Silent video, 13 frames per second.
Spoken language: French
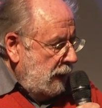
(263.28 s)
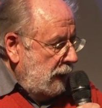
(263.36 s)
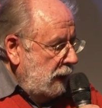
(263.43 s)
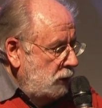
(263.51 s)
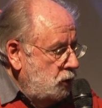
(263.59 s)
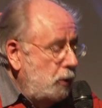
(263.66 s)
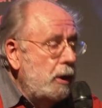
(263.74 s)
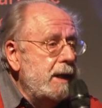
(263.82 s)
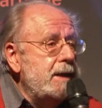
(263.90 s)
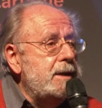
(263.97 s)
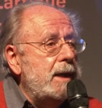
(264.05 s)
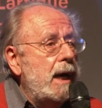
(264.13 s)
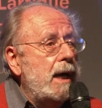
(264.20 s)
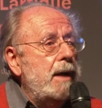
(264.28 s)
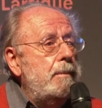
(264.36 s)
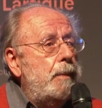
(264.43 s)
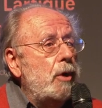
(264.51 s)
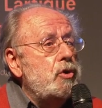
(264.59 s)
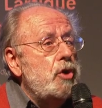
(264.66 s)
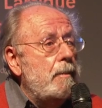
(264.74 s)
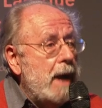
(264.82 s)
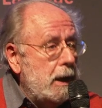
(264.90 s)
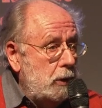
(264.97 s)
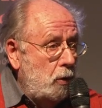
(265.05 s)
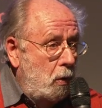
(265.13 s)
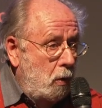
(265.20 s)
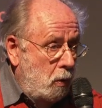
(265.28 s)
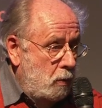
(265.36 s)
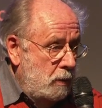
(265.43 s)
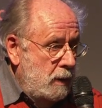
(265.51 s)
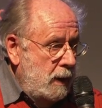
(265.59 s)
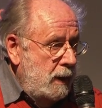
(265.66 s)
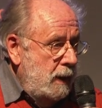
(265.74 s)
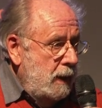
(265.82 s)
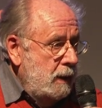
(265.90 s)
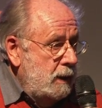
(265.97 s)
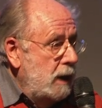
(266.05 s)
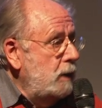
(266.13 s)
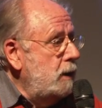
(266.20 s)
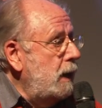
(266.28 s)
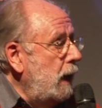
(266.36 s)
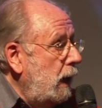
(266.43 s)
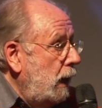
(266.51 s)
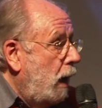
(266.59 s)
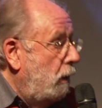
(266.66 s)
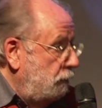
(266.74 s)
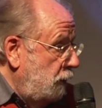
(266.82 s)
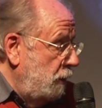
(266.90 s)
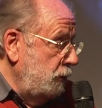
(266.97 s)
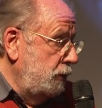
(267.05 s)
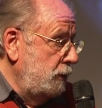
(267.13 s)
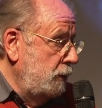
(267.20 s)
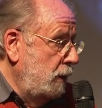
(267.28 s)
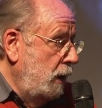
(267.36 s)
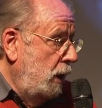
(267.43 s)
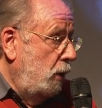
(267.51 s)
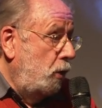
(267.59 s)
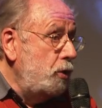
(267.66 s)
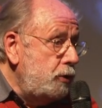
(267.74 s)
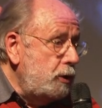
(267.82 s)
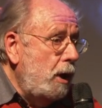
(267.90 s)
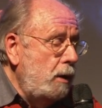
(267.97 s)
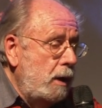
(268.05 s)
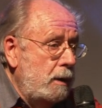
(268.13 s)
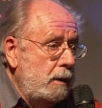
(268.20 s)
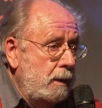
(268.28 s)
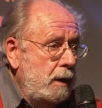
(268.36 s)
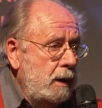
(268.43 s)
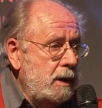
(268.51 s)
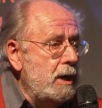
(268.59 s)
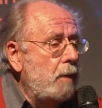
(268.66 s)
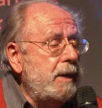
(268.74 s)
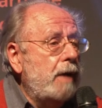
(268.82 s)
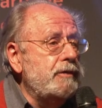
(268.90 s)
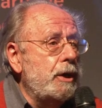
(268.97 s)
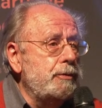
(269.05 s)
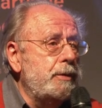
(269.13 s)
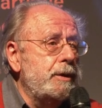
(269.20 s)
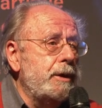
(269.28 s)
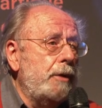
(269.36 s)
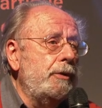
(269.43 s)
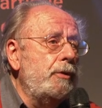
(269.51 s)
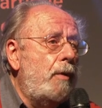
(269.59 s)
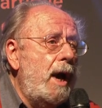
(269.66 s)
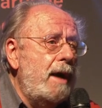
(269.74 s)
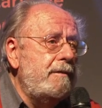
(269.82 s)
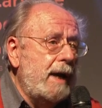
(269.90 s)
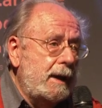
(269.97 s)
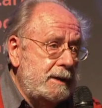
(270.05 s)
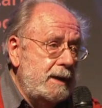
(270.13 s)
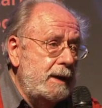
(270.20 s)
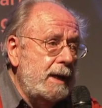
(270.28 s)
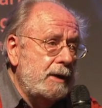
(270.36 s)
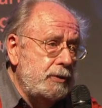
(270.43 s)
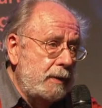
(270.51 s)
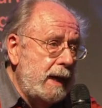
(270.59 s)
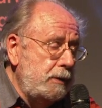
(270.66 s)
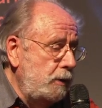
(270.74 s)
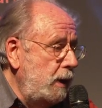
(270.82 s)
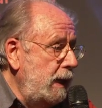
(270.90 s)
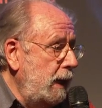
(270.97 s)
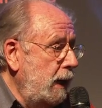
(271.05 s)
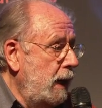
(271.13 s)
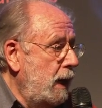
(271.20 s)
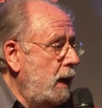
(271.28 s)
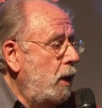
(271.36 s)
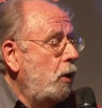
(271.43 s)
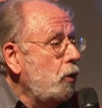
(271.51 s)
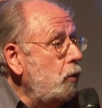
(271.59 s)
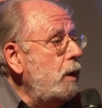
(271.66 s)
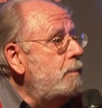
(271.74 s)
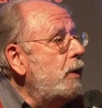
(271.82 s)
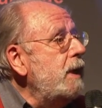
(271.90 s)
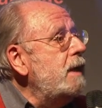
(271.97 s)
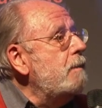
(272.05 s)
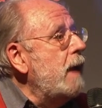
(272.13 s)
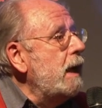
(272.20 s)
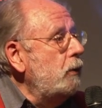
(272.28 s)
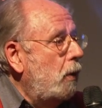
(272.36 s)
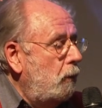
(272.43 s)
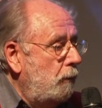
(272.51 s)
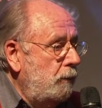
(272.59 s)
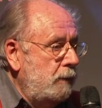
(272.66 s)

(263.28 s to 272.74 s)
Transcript: et je connaissais à l'époque Jean-Marie Drault, qui était en France le seul qui, en 1963, avait accédé à son atelier rue Hippolyte Mindron.